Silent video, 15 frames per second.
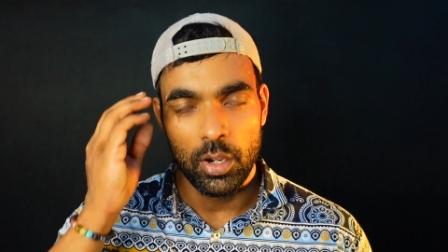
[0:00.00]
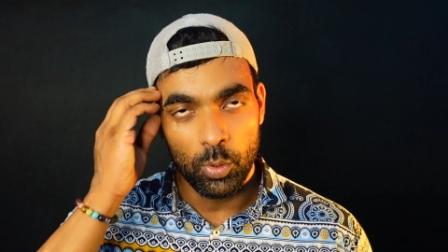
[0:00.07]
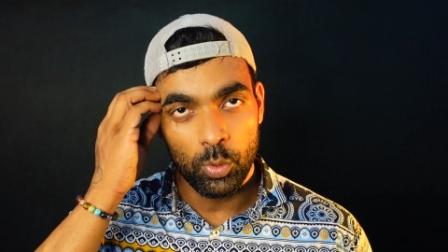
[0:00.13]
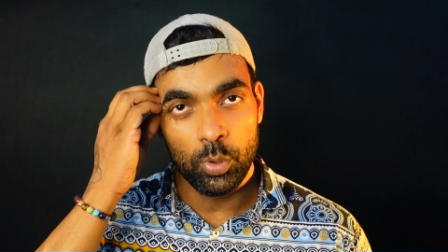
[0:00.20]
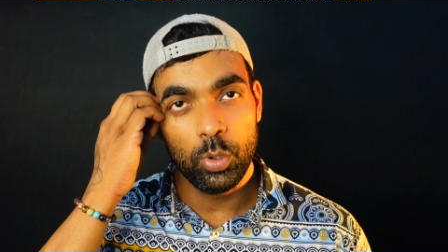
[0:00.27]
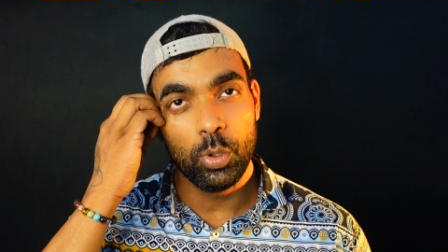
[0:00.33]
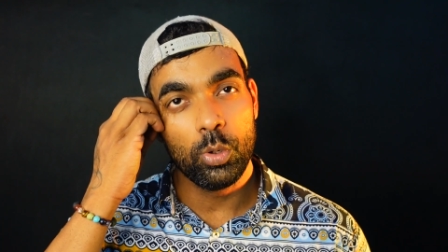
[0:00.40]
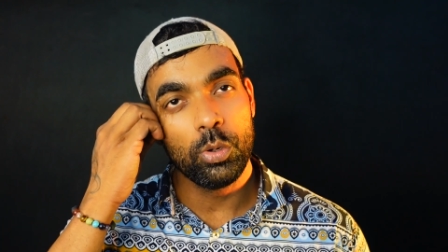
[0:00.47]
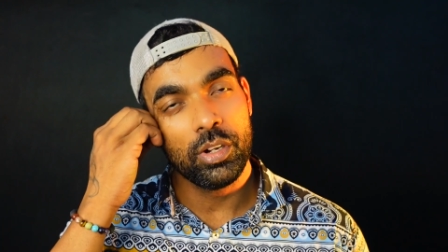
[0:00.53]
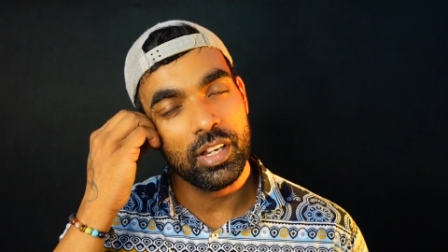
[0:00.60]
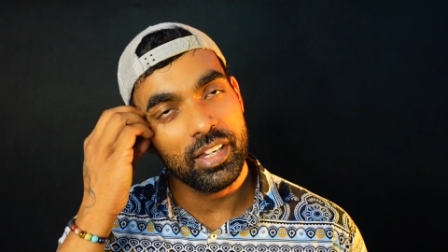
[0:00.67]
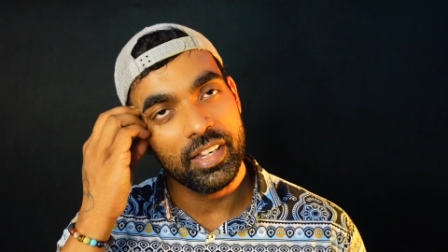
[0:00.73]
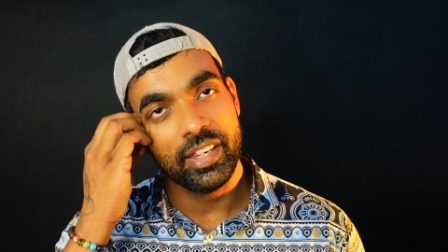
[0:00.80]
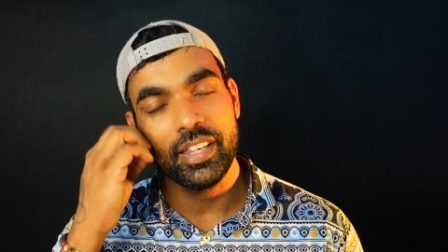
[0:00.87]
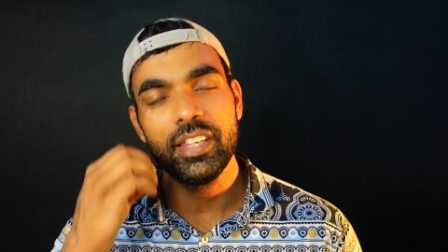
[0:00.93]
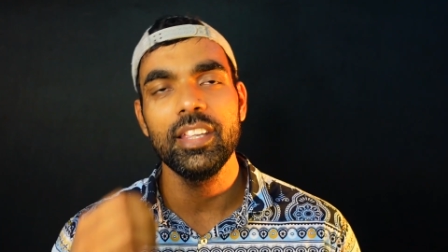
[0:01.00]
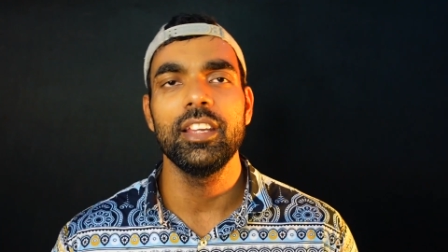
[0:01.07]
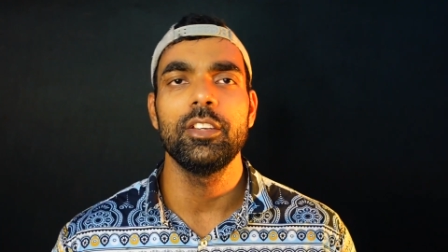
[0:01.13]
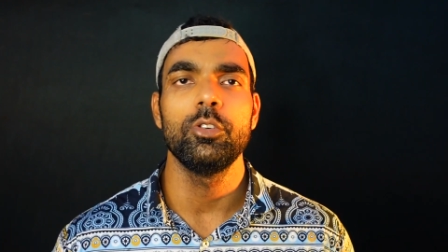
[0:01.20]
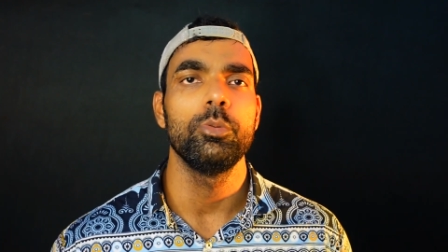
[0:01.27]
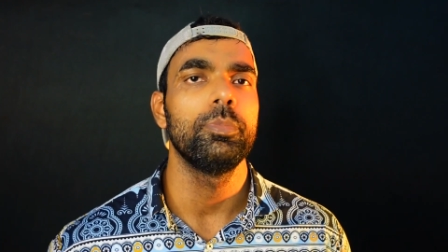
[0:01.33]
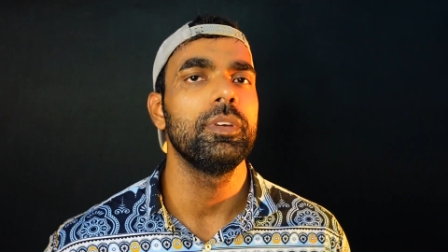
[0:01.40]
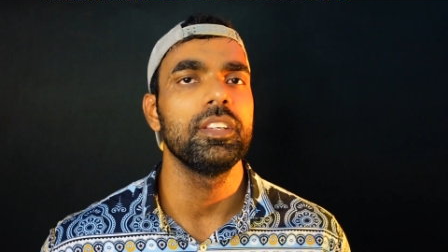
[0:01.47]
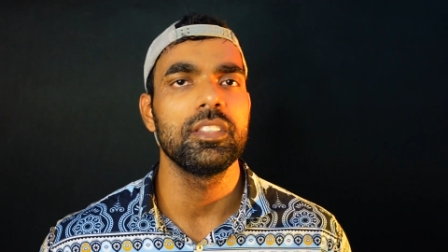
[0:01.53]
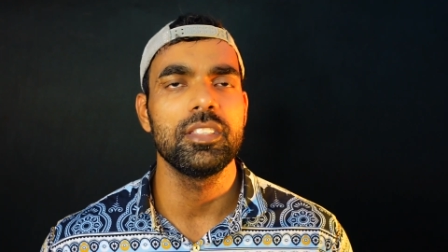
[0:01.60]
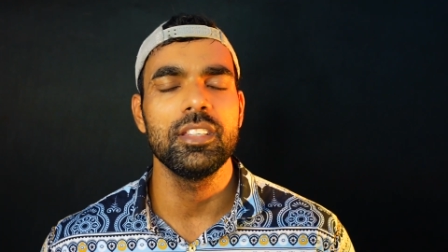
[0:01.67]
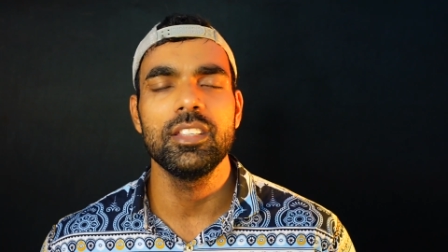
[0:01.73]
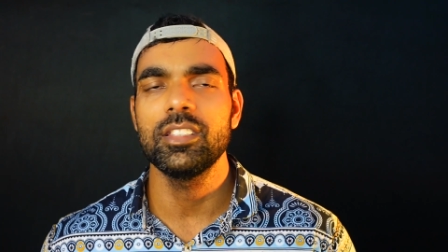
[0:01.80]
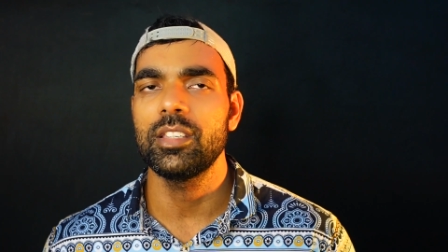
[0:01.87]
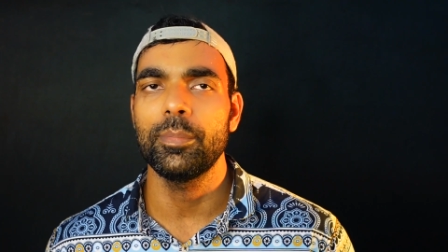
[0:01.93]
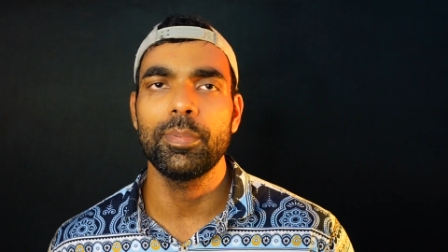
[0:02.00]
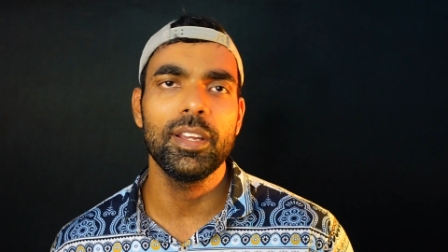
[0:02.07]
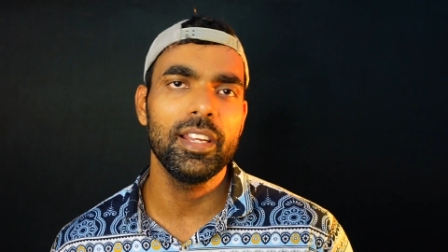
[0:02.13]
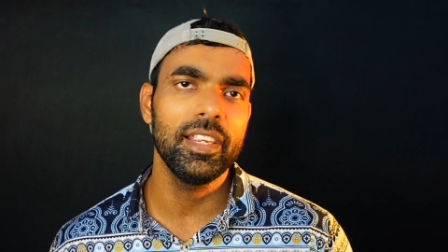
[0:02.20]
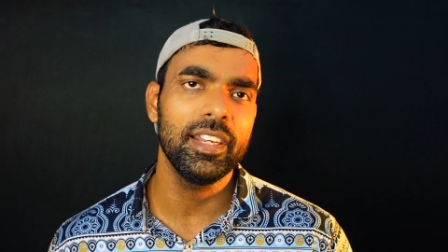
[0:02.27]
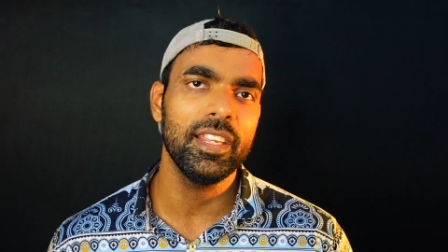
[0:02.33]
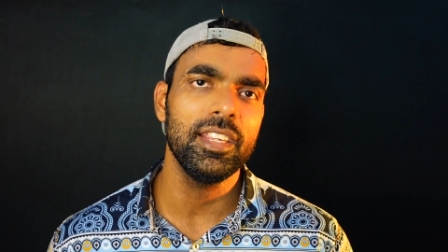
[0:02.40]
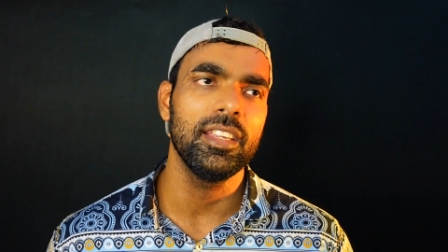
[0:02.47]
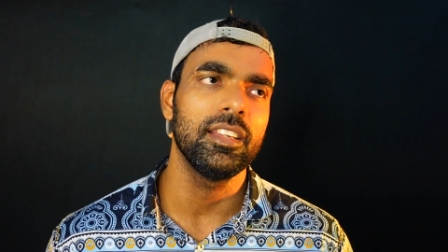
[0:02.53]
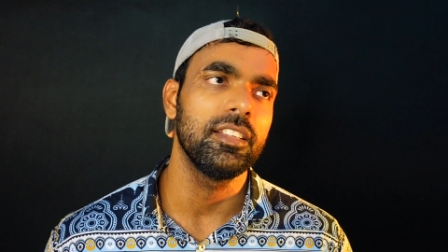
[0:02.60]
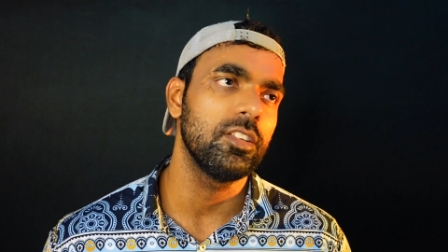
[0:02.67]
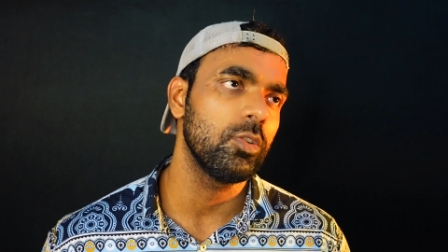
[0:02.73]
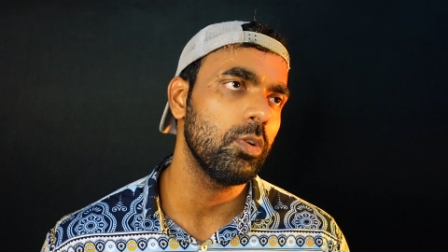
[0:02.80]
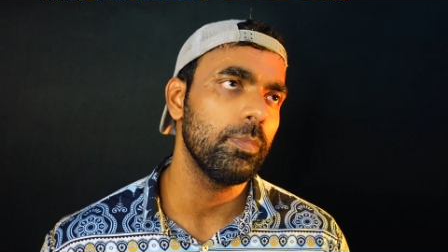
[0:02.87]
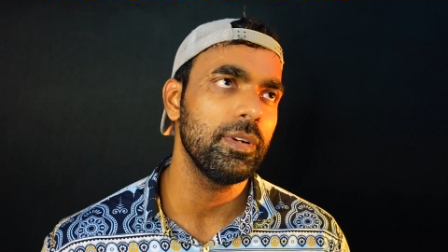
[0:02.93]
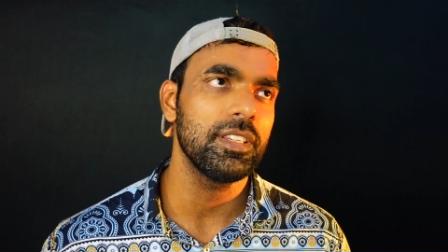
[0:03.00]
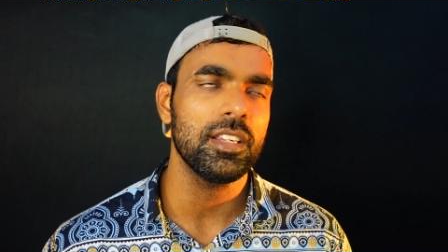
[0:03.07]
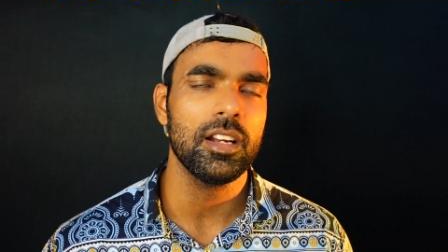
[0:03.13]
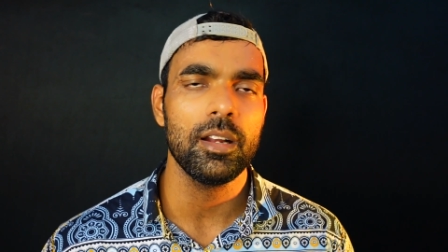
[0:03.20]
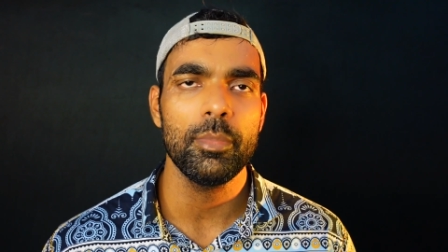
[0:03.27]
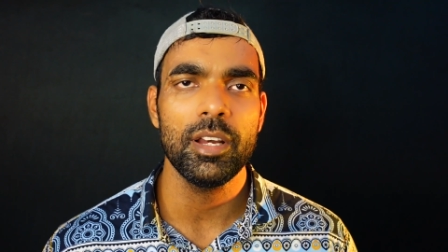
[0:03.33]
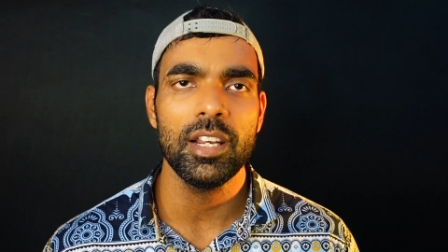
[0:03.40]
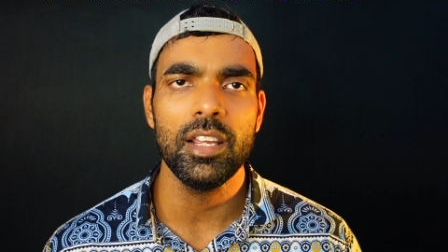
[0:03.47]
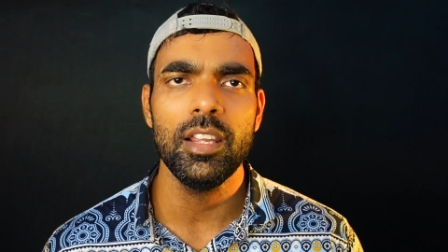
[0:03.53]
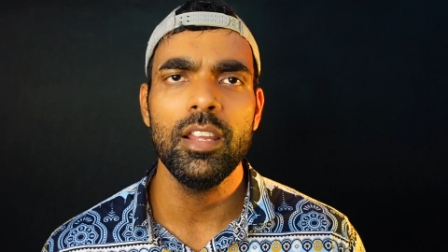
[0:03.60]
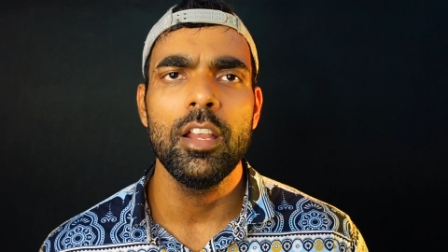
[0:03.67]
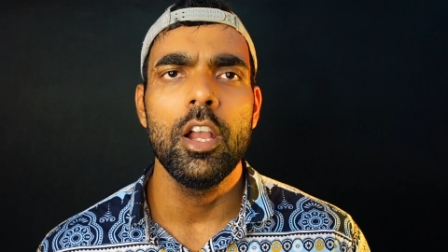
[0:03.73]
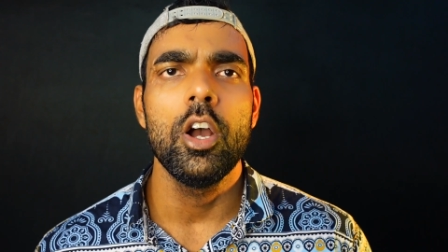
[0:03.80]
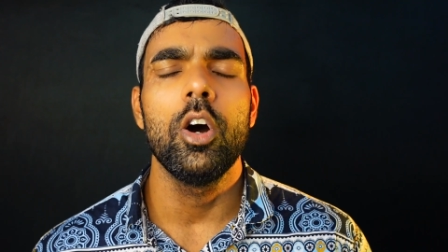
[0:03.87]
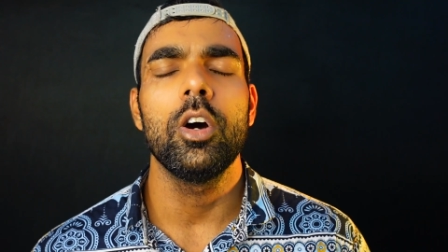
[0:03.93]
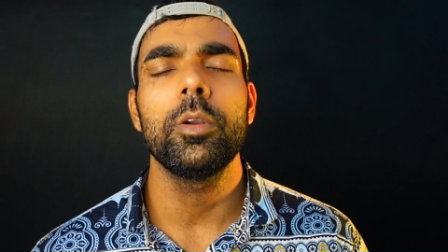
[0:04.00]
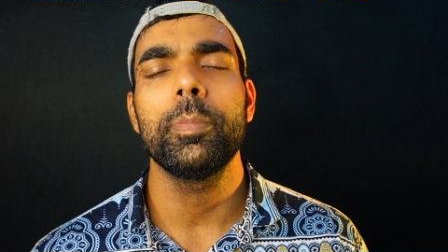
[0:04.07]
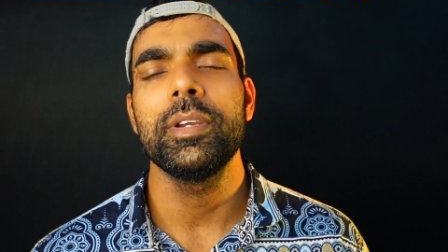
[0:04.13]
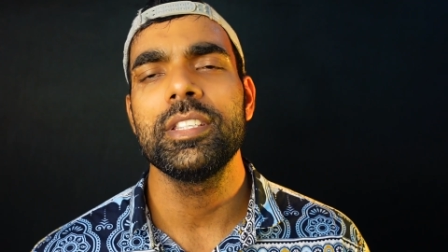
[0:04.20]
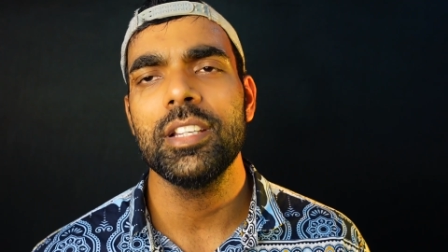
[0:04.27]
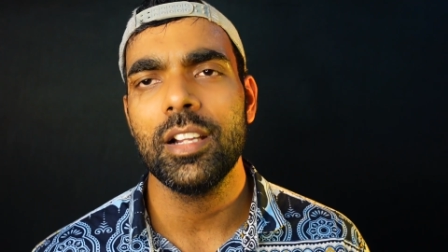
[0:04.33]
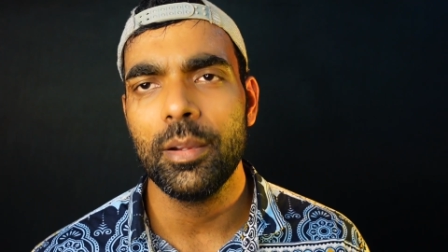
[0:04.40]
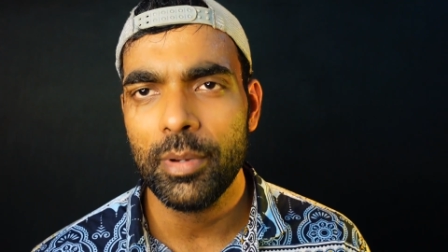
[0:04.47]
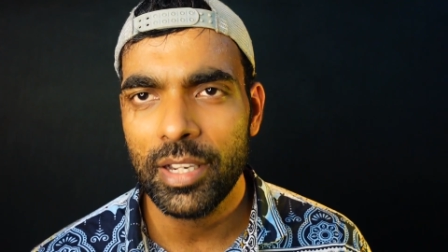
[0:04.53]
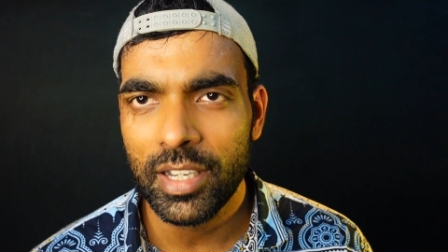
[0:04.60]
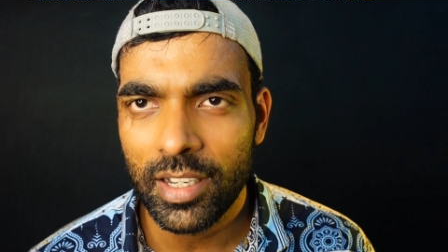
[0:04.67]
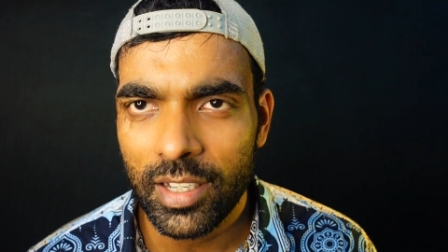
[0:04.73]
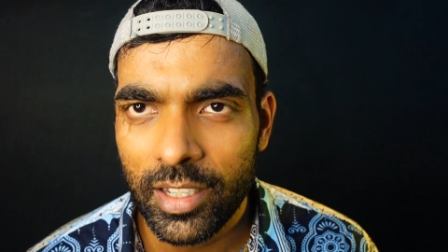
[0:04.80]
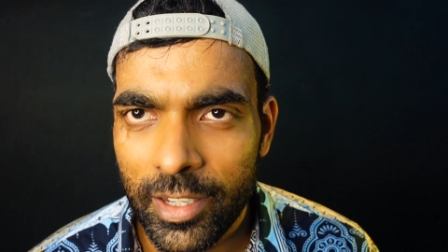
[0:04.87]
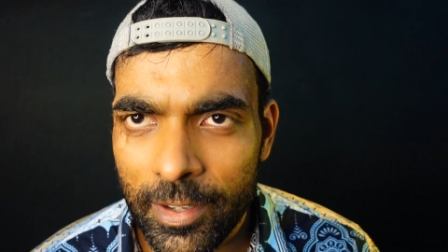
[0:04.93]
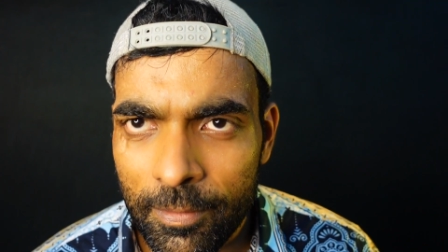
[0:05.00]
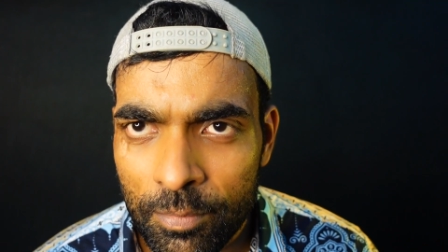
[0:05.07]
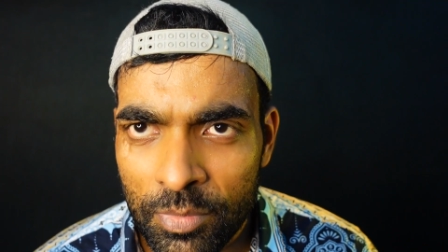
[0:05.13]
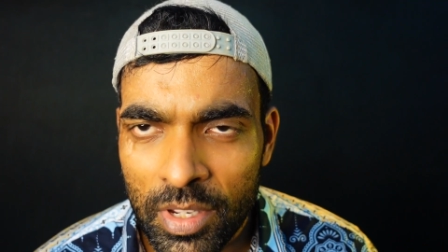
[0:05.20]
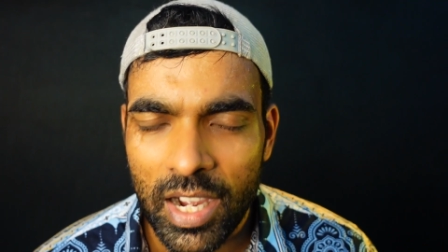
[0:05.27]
उन लोगों के लिए ही है यूपीएससी ये सबके लिए नहीं है जिनको पैसा कमाना है और पैसा कमाने के लिए